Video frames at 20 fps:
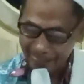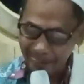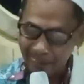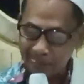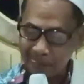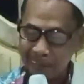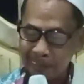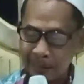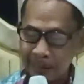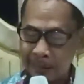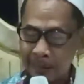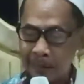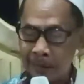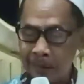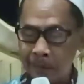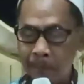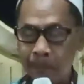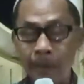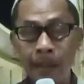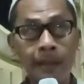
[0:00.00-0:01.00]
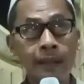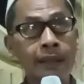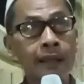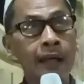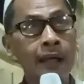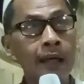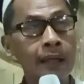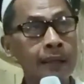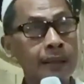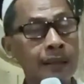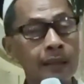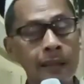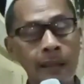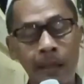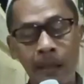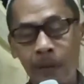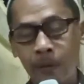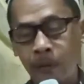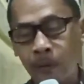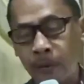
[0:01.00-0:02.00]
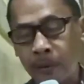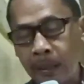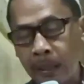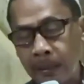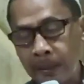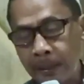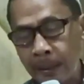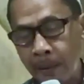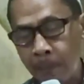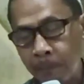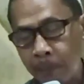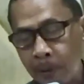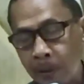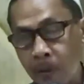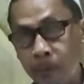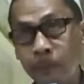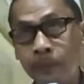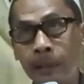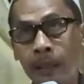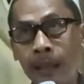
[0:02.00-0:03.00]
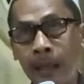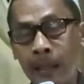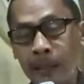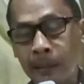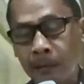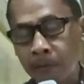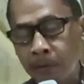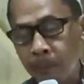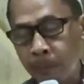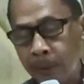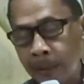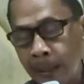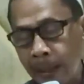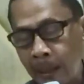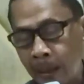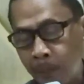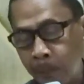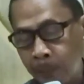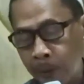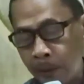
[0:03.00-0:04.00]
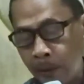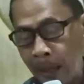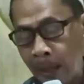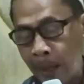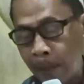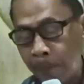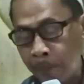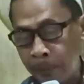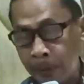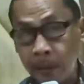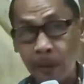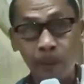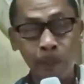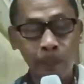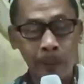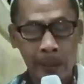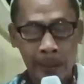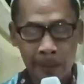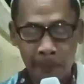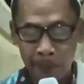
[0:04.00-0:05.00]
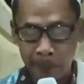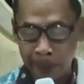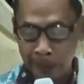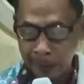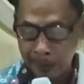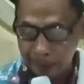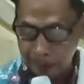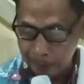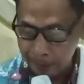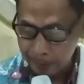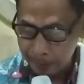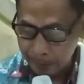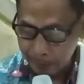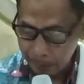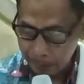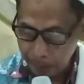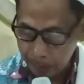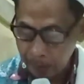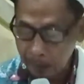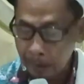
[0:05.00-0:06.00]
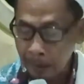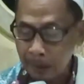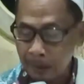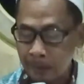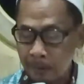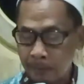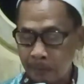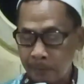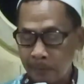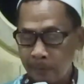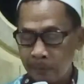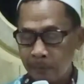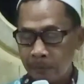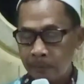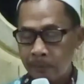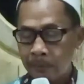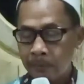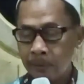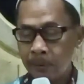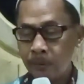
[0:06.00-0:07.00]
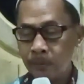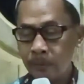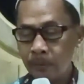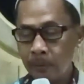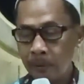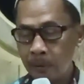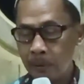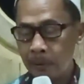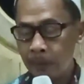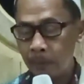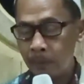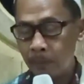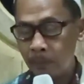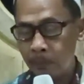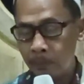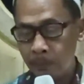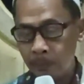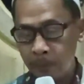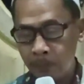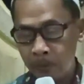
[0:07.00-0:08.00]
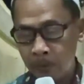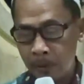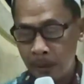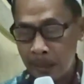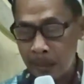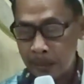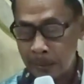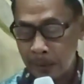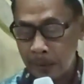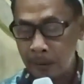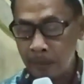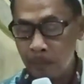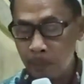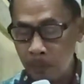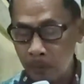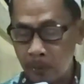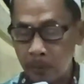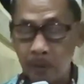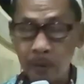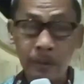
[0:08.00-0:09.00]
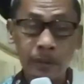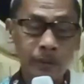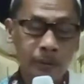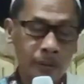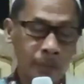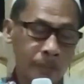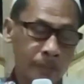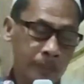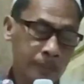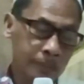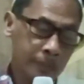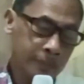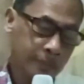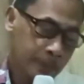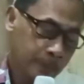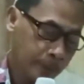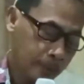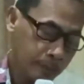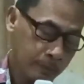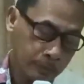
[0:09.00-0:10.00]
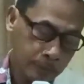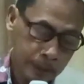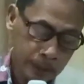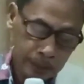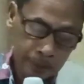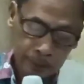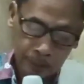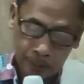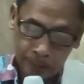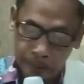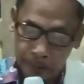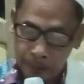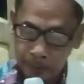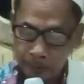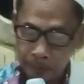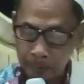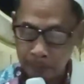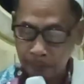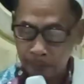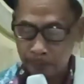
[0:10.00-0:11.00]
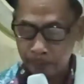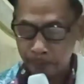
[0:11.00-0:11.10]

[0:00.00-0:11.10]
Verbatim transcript: luas padahal dengan orang yang belum jelas memang RP api apa RP? elek niku ya lek buasane mbuh kok iso luwes ngoten niku